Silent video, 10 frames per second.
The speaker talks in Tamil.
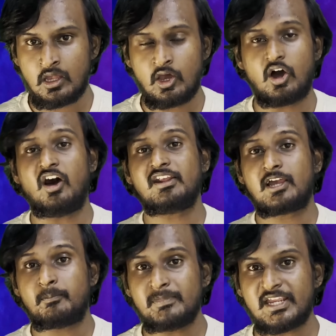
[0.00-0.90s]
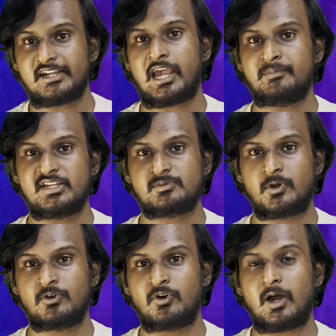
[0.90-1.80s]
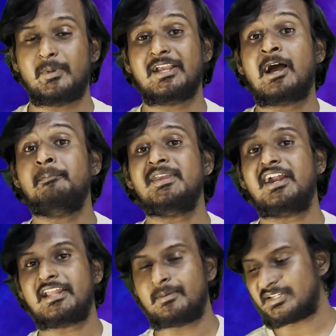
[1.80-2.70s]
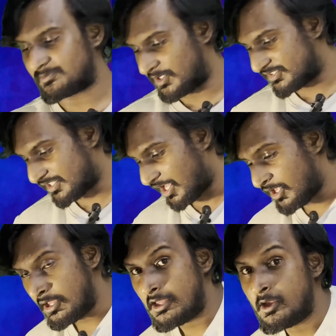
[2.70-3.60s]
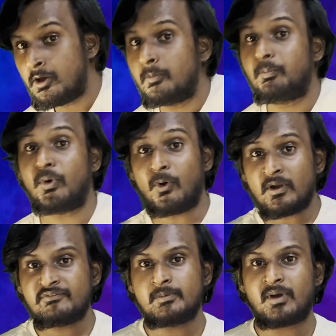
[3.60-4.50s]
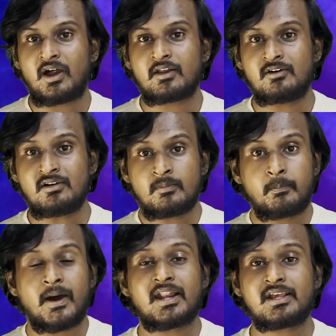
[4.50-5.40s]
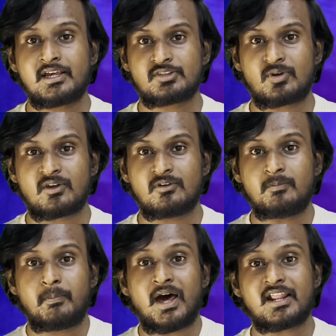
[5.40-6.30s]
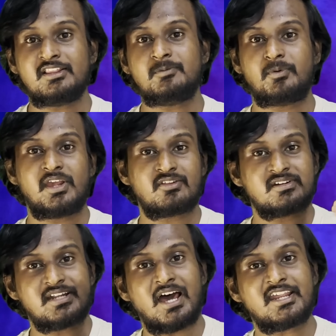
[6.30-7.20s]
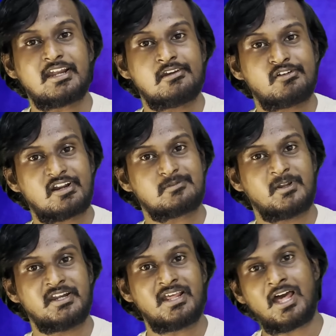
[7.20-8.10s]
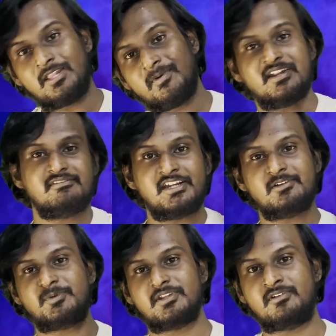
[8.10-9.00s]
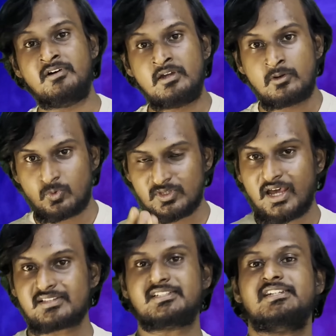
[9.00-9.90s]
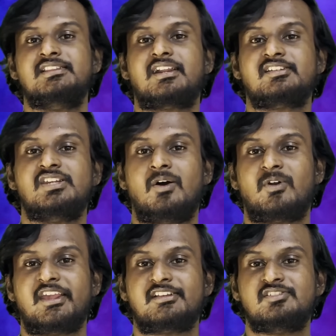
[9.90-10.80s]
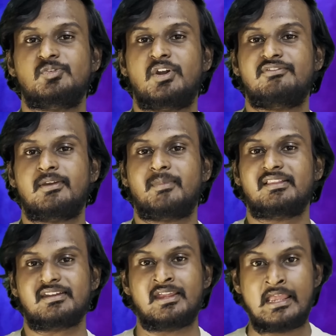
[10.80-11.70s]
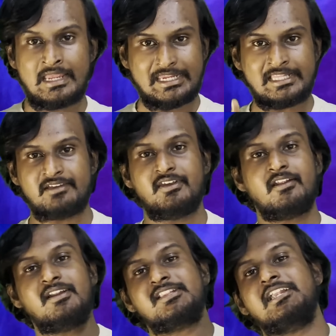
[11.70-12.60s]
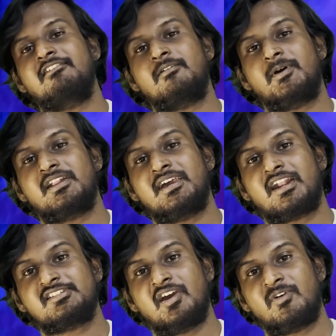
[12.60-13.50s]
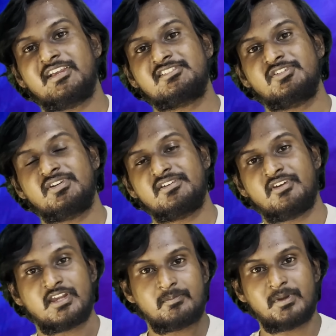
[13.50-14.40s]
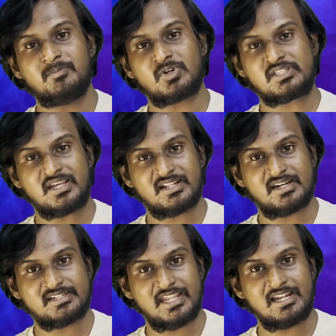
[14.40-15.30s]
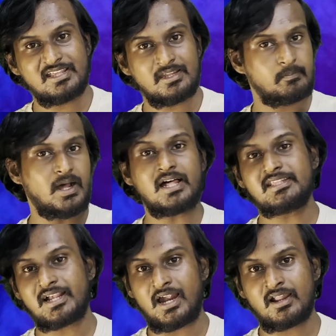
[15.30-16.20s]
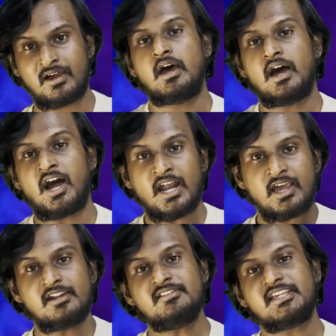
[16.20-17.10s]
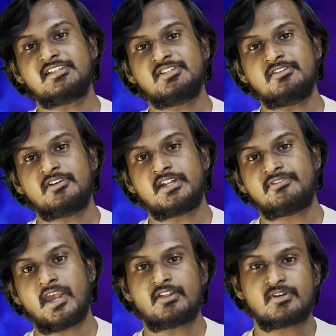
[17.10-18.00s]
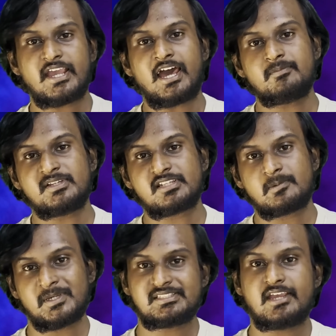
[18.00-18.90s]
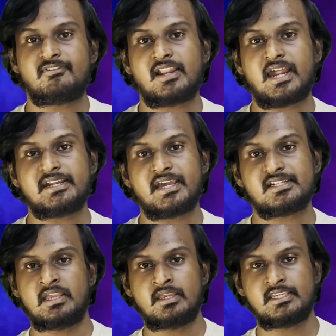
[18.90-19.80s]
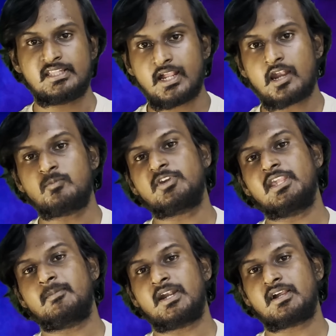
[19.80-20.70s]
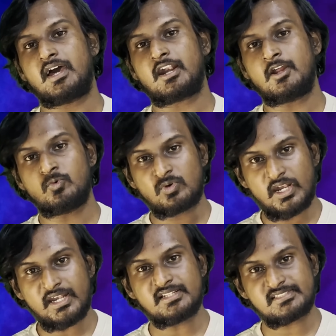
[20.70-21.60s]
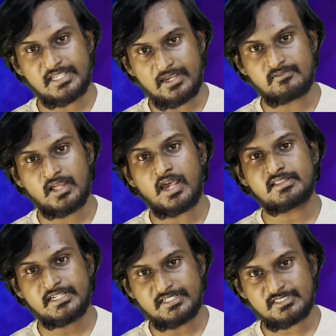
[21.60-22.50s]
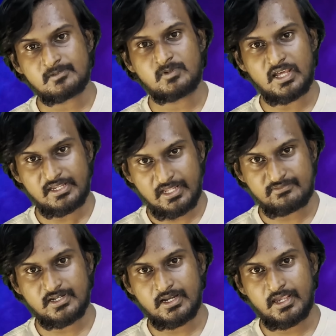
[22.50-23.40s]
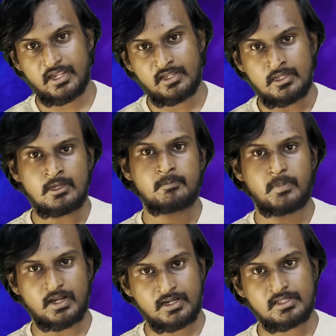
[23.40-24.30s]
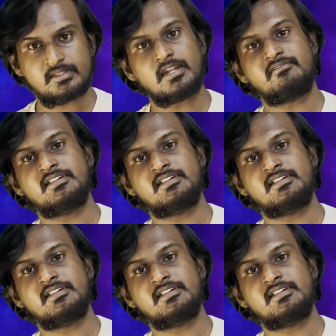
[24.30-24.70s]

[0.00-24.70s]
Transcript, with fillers: ஆர் கம்மியாக டேமேஜ் பண்ணும் அப்படி கம்மியாக டேமேஜ் பண்ணுச்சுன்னா போர் விமானம் பறக்க தொடங்கும் பறந்து போய் அதோட டார்கெட்டை நியூட்ரலைஸ் பண்ணிவிட்டு அது பாட்டி வீட்டுக்கு போயிடும் உதாரணத்துக்கு இந்த ரஷ்யாவோட எஸ்யூ டுவெண்ட்டி ஃபைவ் மாதிரி இந்த வீடியோவில் தெளிவாக பாருங்கள் ரஷ்யாவோட எஸ்யூ டுவெண்ட்டி ஃபைவ்க்கு பின்புறத்தில் இருக்கிற டெய்லு பாதி காணா ஆனாலும் இந்த எஸ்யூ டுவெண்ட்டி ஃபைவ் அதோட ஏர்பேஸில் போய் சேஃபாக லேண்ட் ஆயிடுச்சு இதுக்கான முக்கியமான காரணம் உக்ரைனியன்ஸ் ஏவுன அந்த இன்டர்செப்டார் ஏவுகணை பக்கத்தில் வந்து